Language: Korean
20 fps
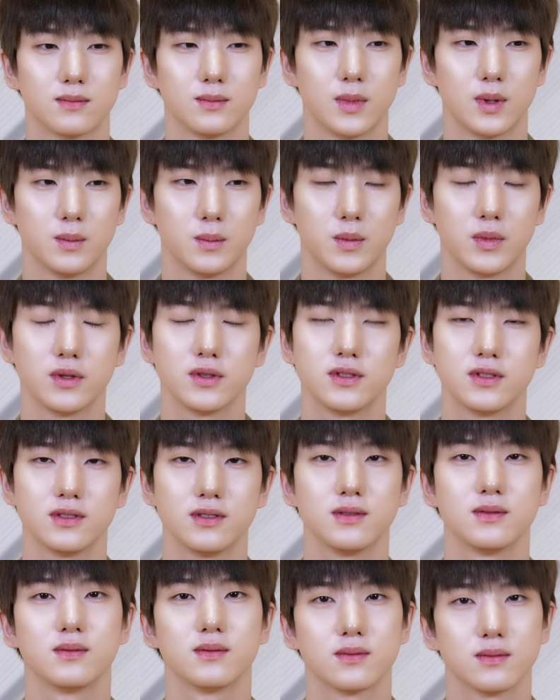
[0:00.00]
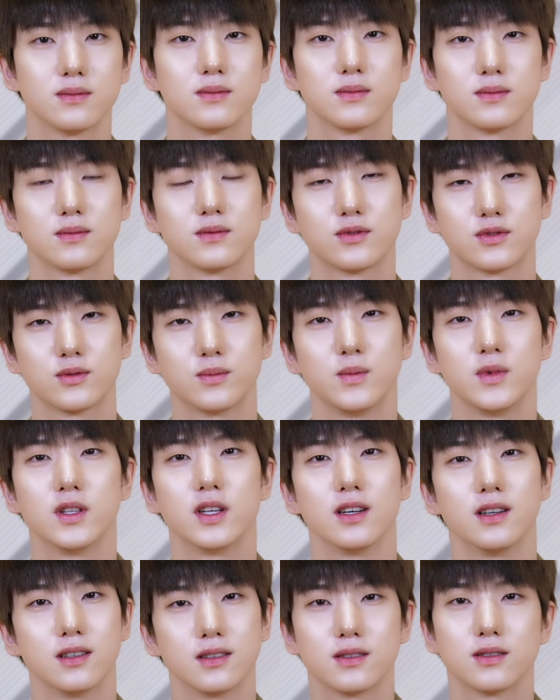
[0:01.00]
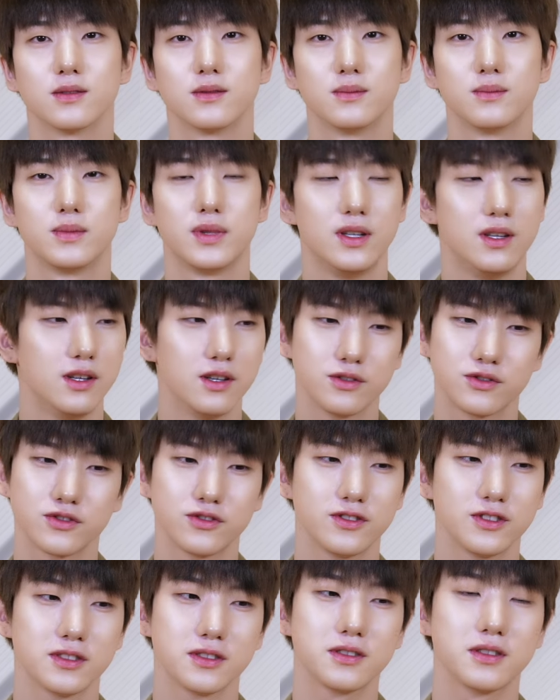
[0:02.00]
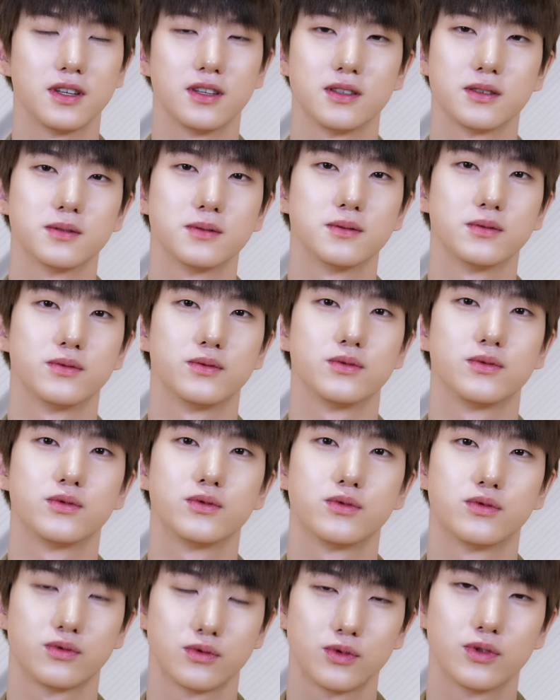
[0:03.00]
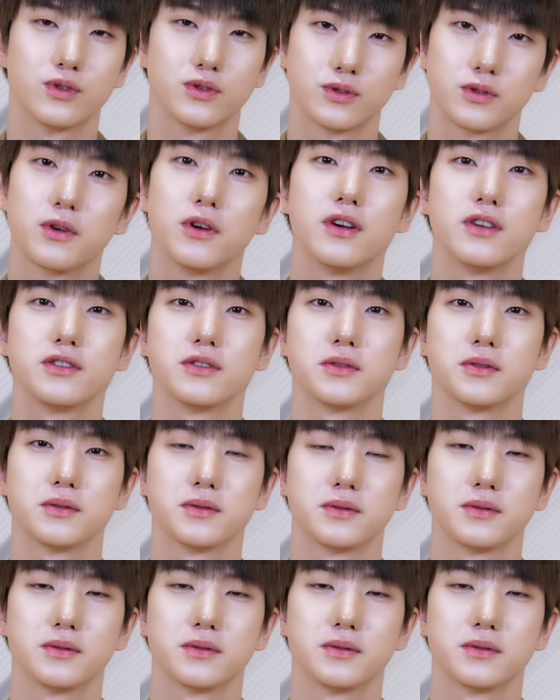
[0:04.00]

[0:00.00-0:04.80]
멤버들은 줍니다. 빌려주는 건 아니고 줘, 줘야죠.